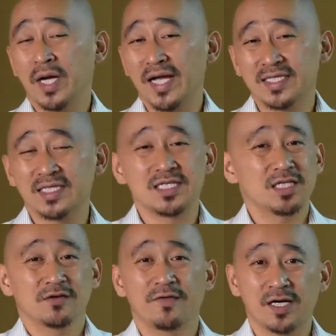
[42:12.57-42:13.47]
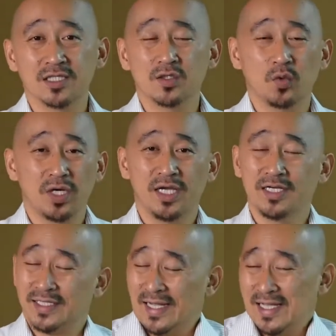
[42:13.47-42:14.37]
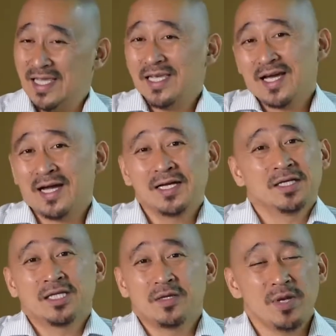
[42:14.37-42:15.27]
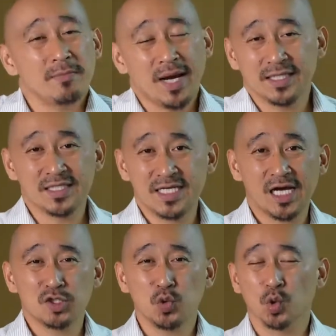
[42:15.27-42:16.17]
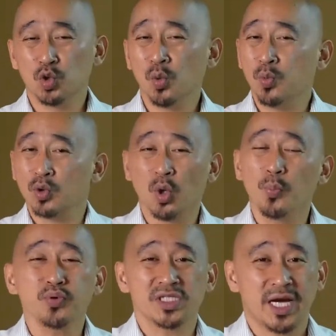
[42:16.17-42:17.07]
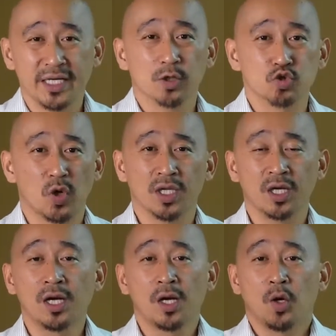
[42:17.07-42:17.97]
盖自己的房子，我连 IKEA 里面买的家具我都我都不想要装了。